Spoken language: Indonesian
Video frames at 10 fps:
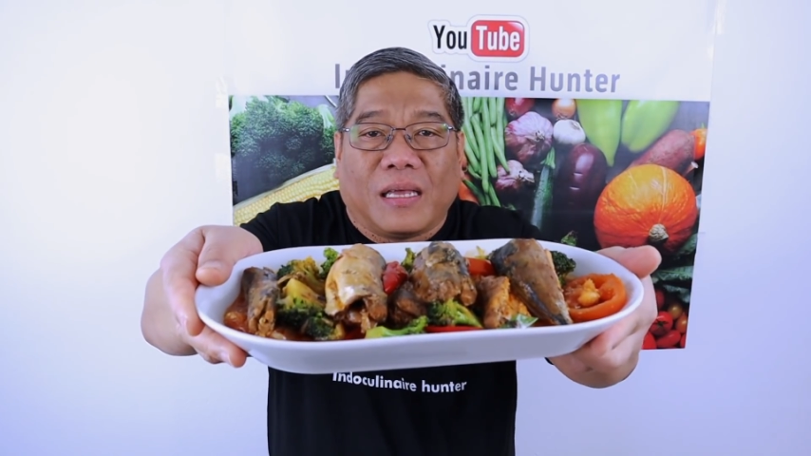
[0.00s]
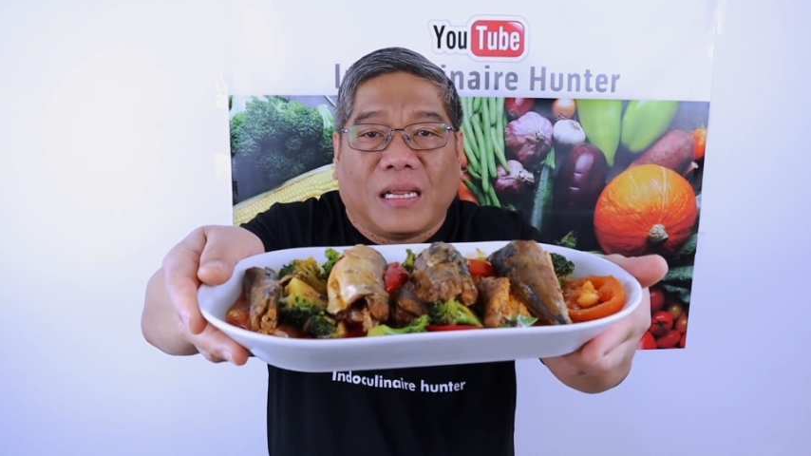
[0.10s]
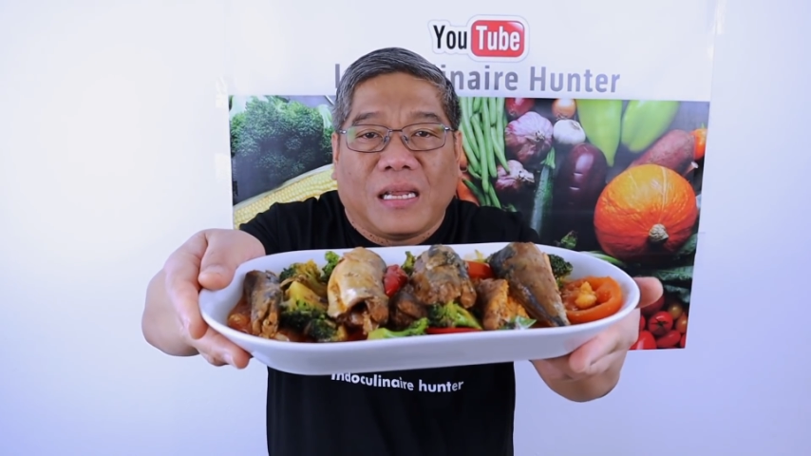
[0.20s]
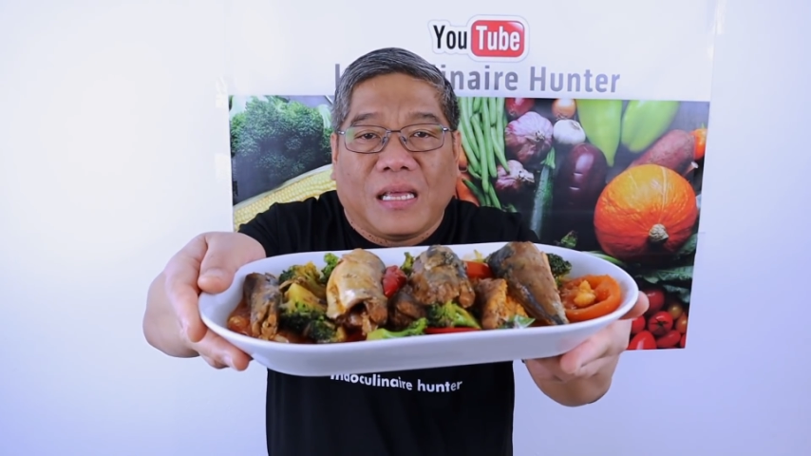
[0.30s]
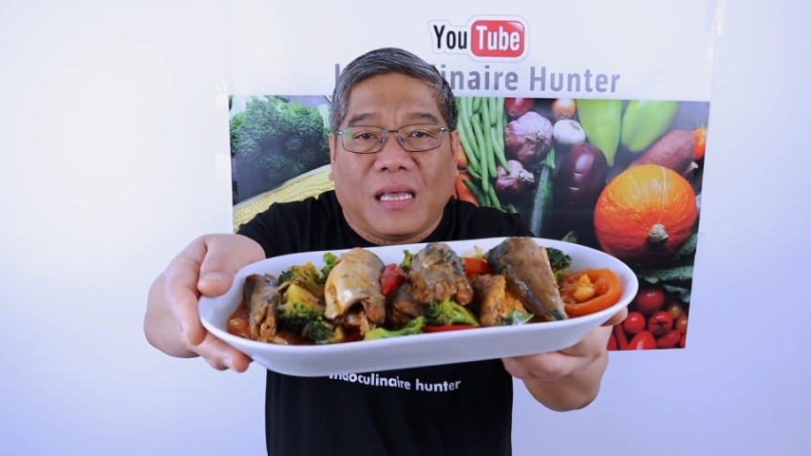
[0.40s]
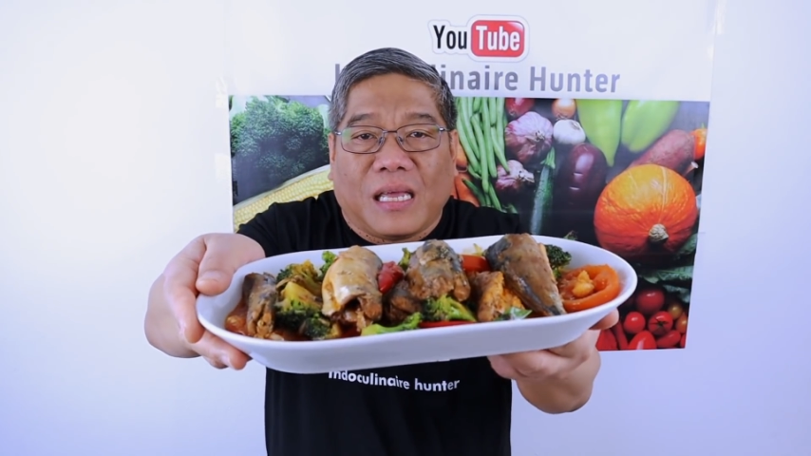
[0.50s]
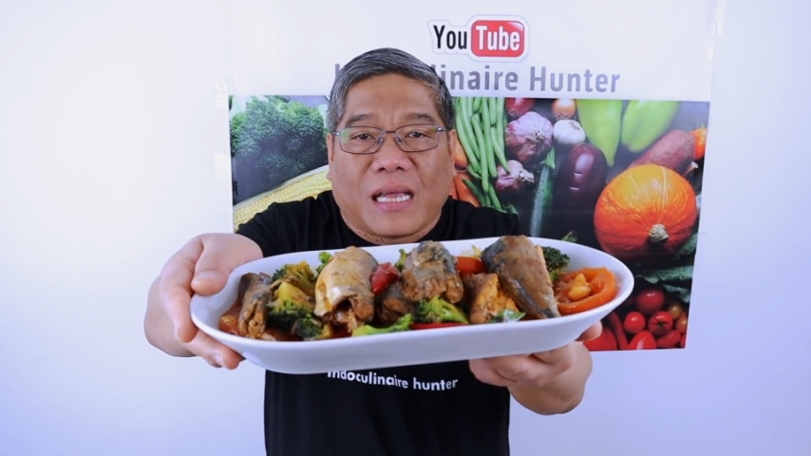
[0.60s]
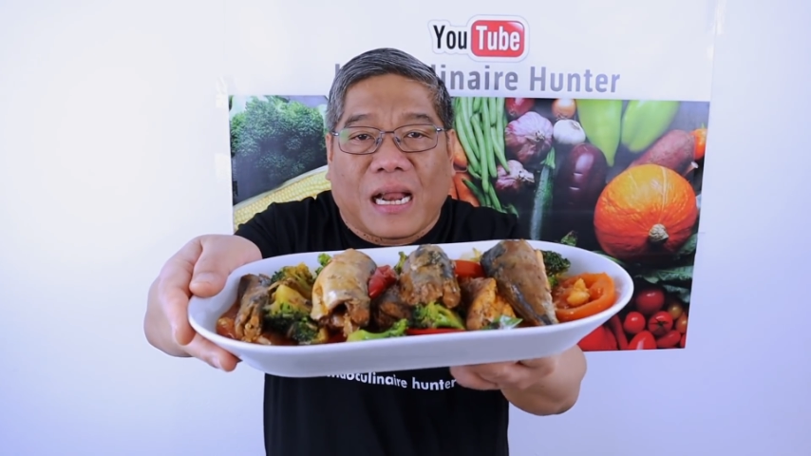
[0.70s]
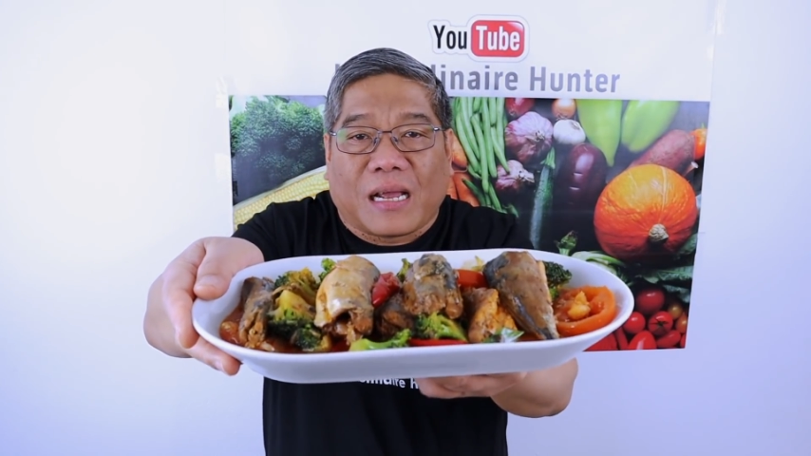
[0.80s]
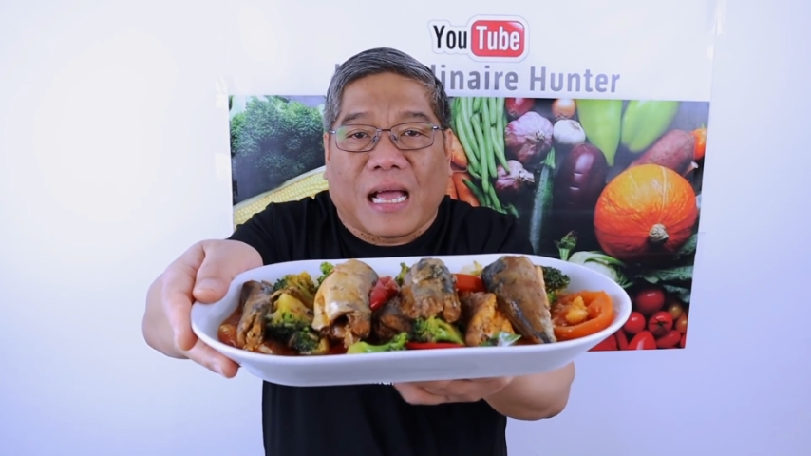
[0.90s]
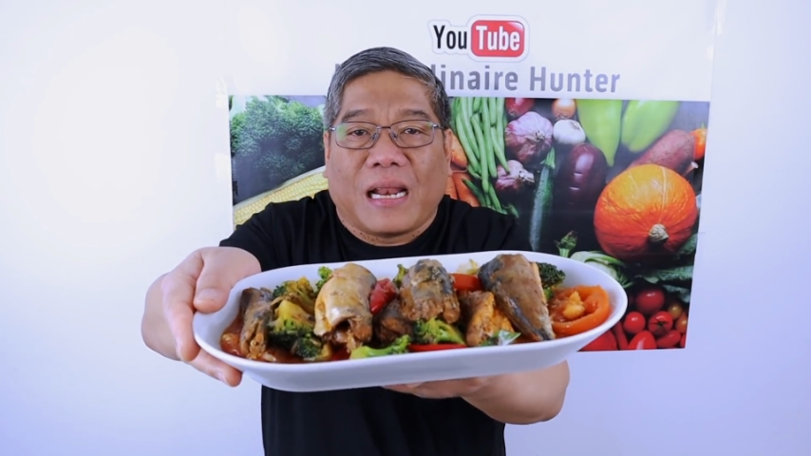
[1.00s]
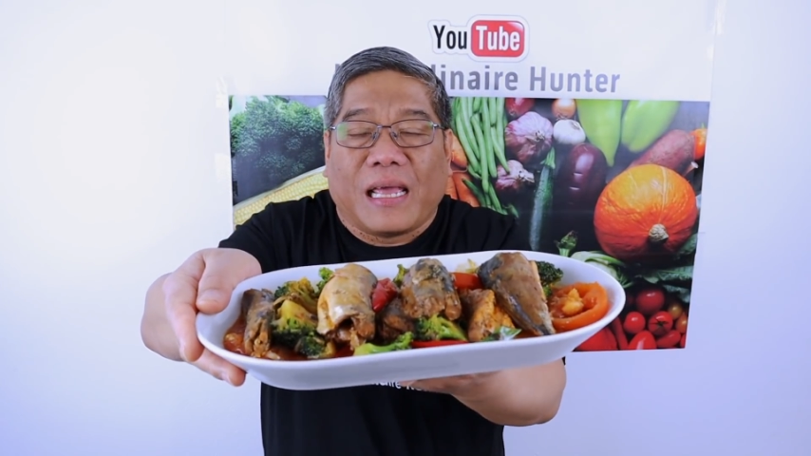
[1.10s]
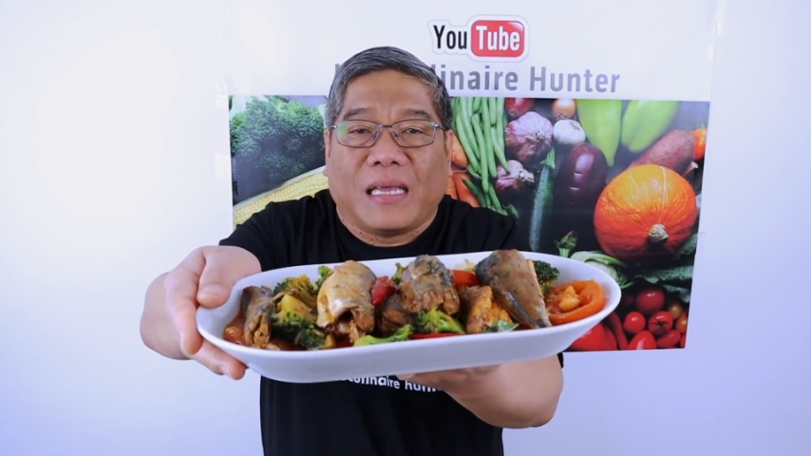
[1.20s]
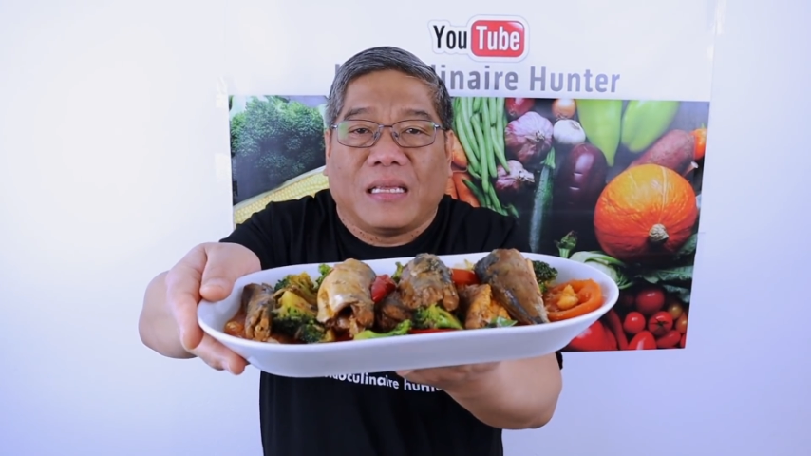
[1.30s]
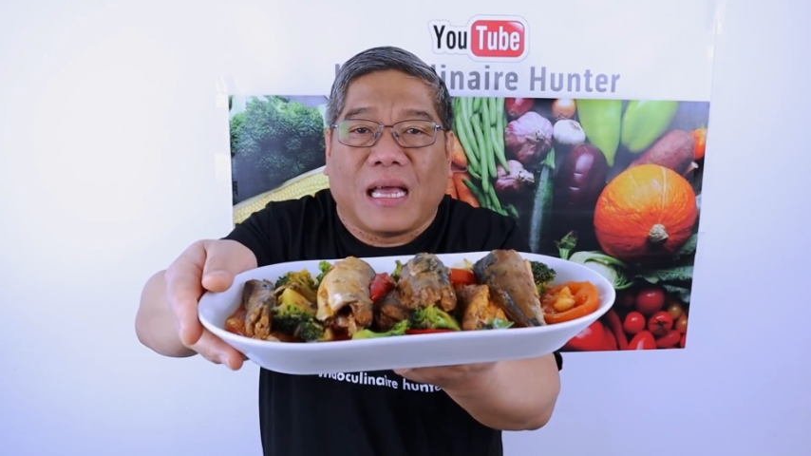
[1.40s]
Ini ikan
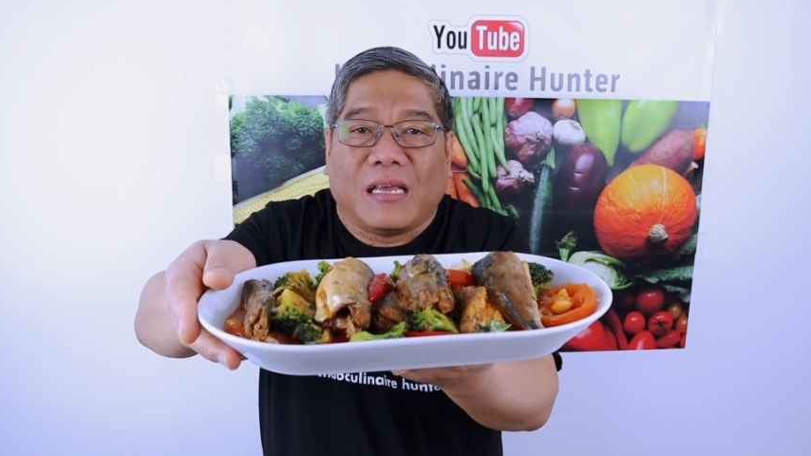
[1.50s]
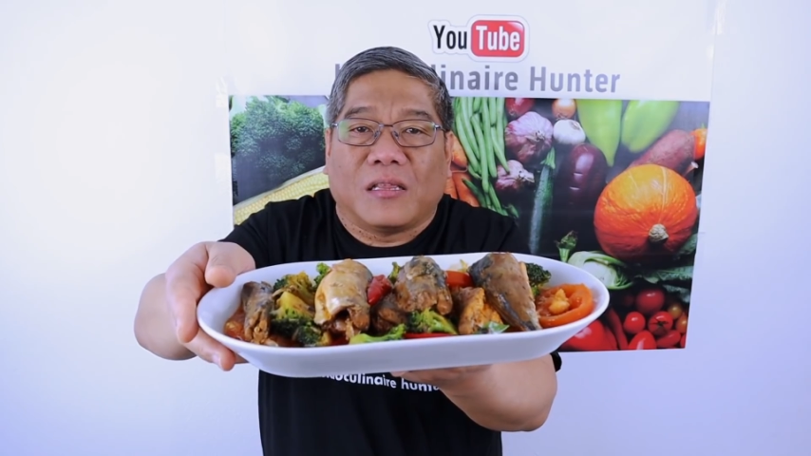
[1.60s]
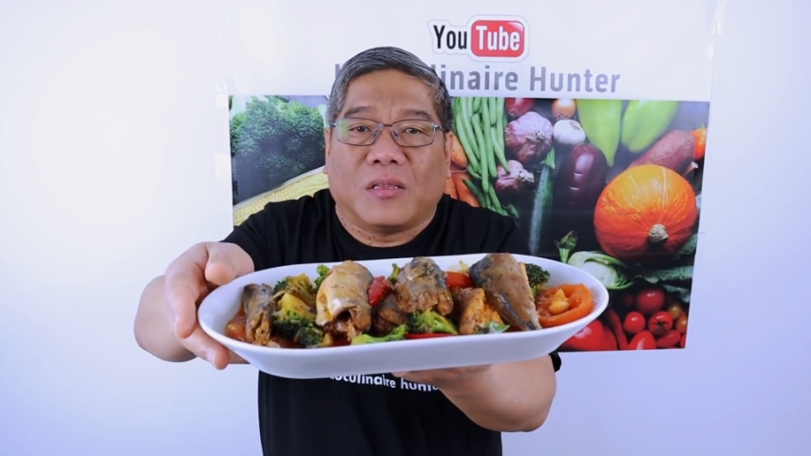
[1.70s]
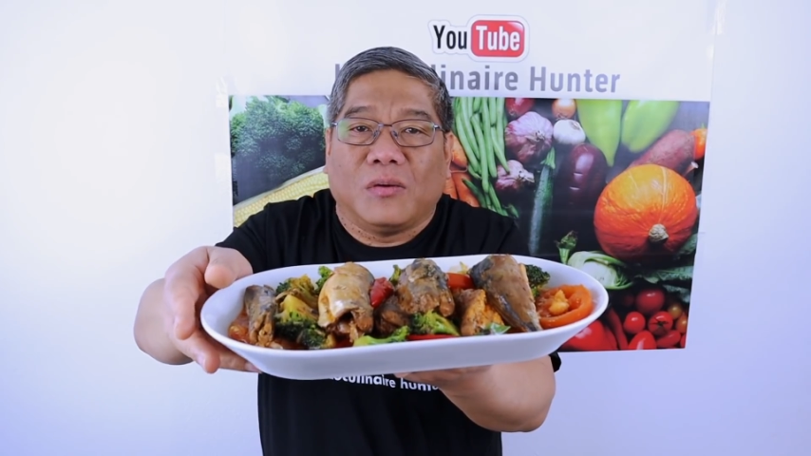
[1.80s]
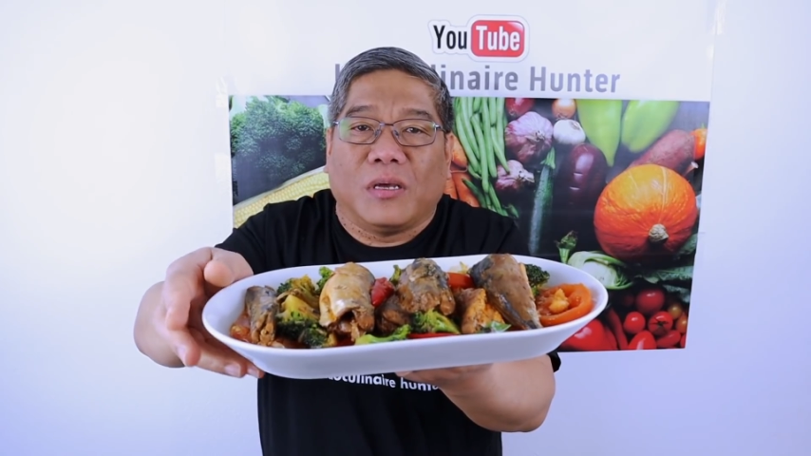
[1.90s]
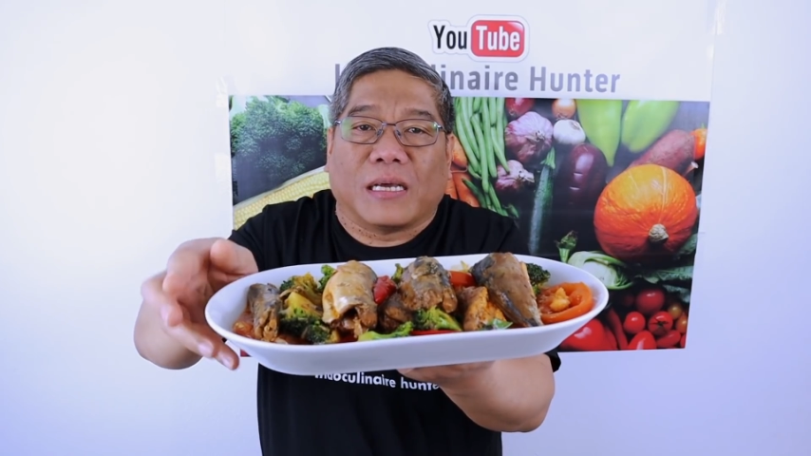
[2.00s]
kalengnya itu